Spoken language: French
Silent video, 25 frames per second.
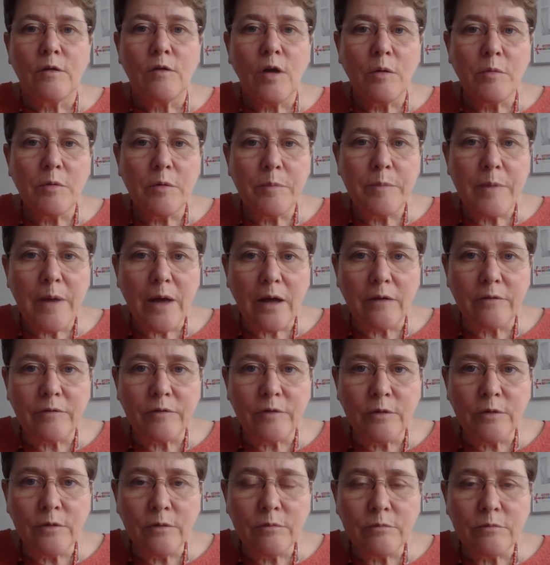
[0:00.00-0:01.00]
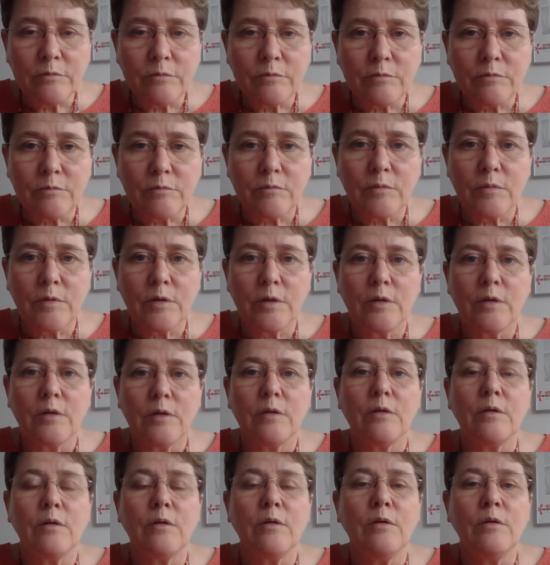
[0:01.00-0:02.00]
Comme auparavant,
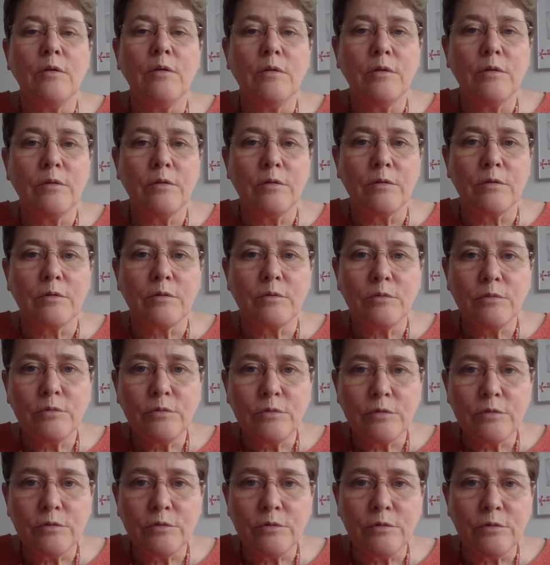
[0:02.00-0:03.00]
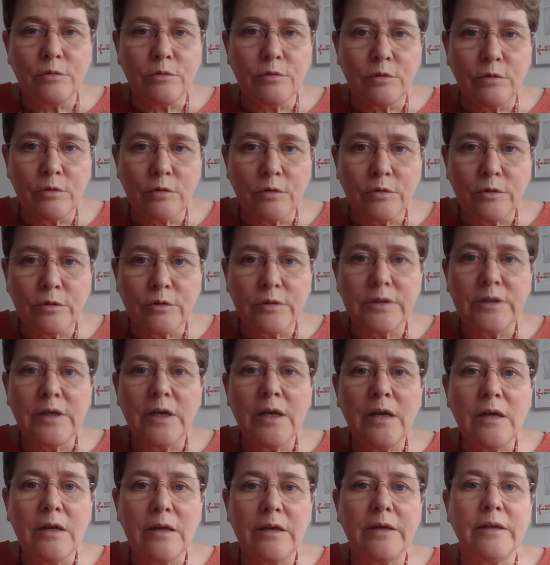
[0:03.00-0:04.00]
le contenu de
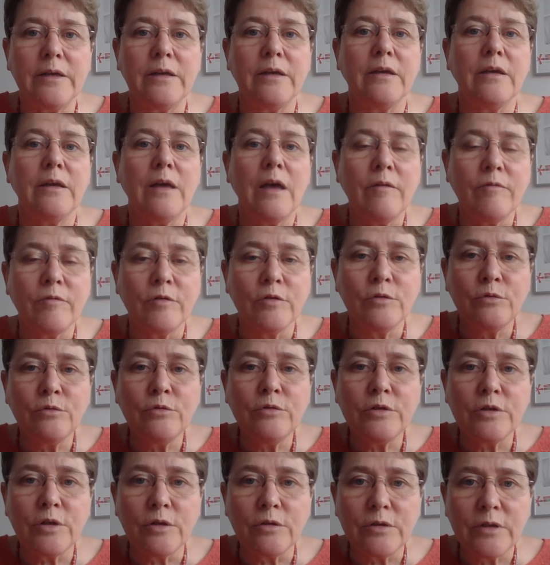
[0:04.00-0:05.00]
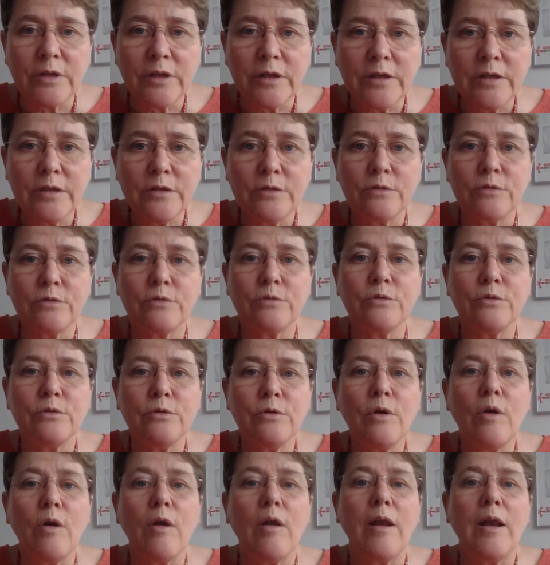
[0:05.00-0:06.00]
l'entretien est avant tout centré
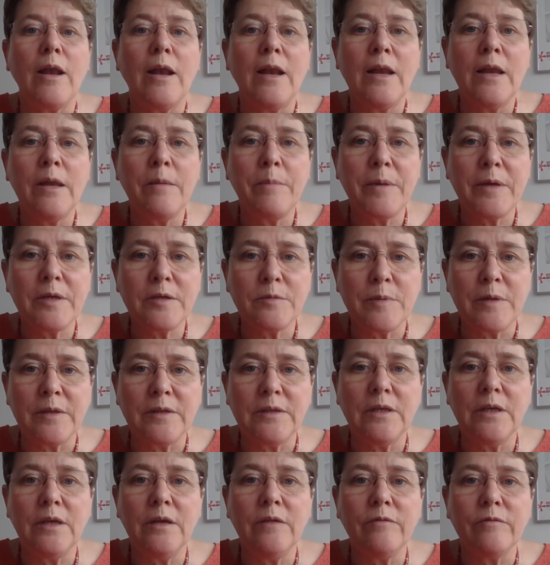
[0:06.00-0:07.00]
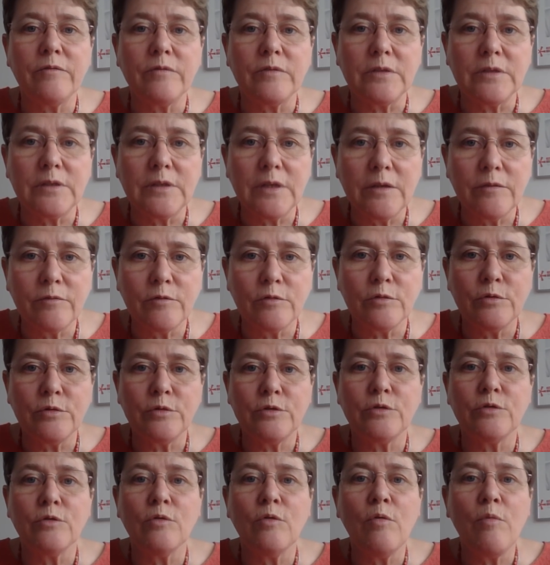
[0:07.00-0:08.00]
sur les perspectives
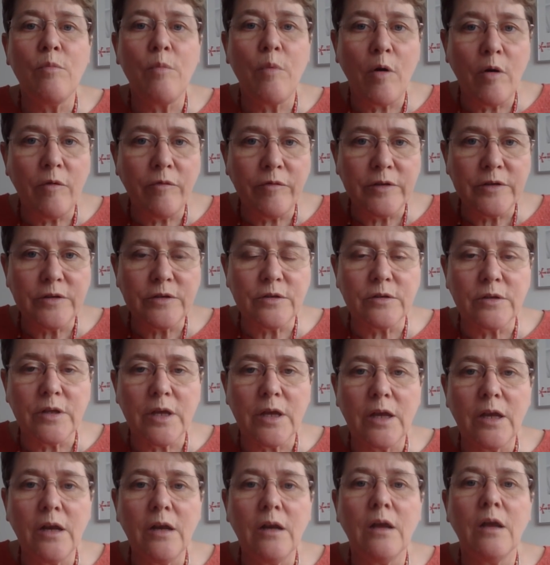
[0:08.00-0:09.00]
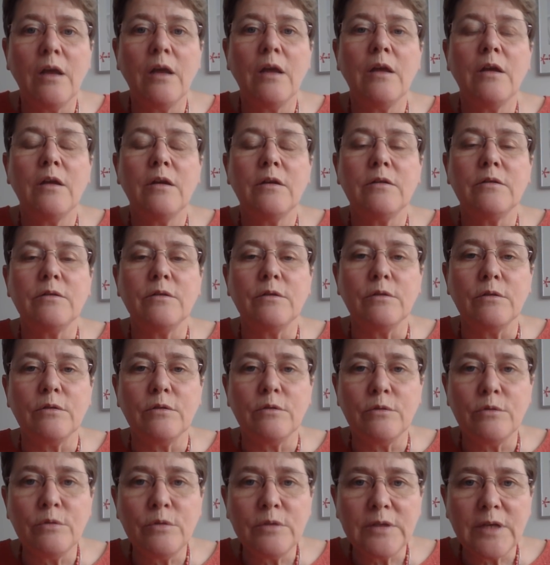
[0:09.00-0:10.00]
d'évolution professionnelle
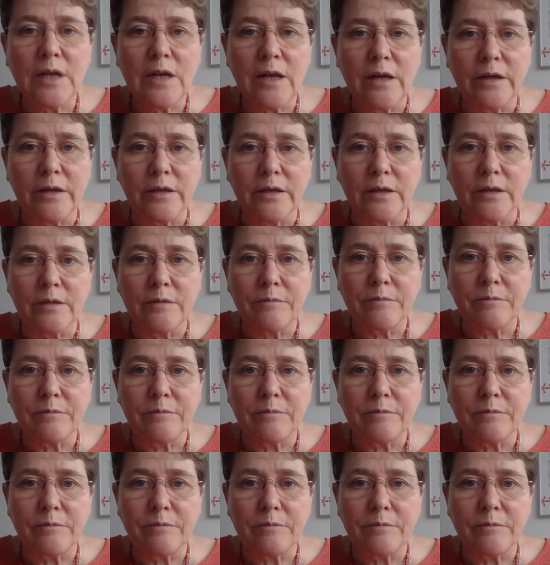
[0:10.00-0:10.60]
du salarié.